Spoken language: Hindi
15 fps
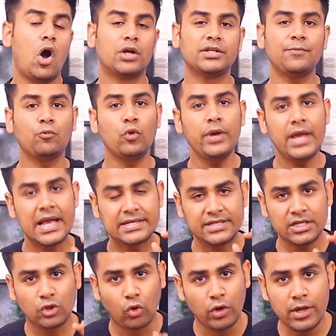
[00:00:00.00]
और जब कोई
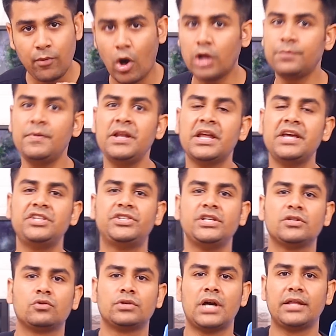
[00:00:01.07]
ऐसे थोड़ी बहुत भी नई
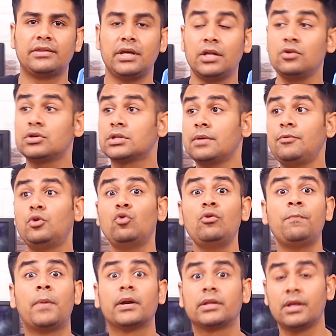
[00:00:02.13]
चीज हो जाती है तो सब
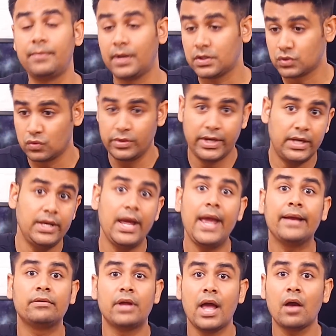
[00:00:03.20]
टूट पड़ते हैं बिकॉज उनके
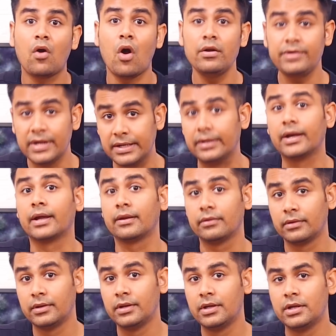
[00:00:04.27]
लिए एक नया कॉन्टेंट है
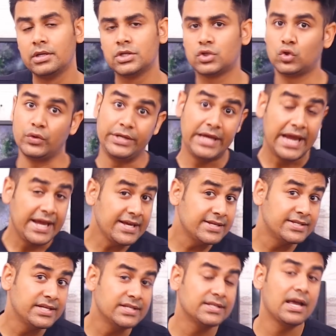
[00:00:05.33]
सो so, यही
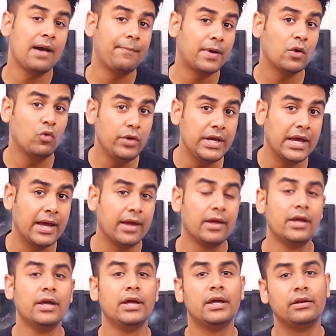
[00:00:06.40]
चीज यहां पर हुई है
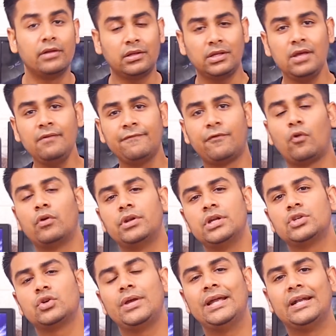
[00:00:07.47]
नथिंग फोन
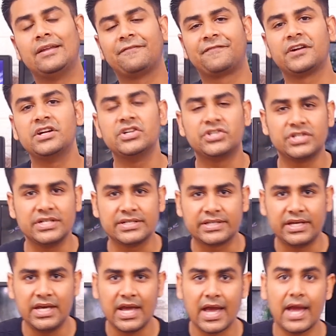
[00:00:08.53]
ने जो ये डिफरेंट चीज की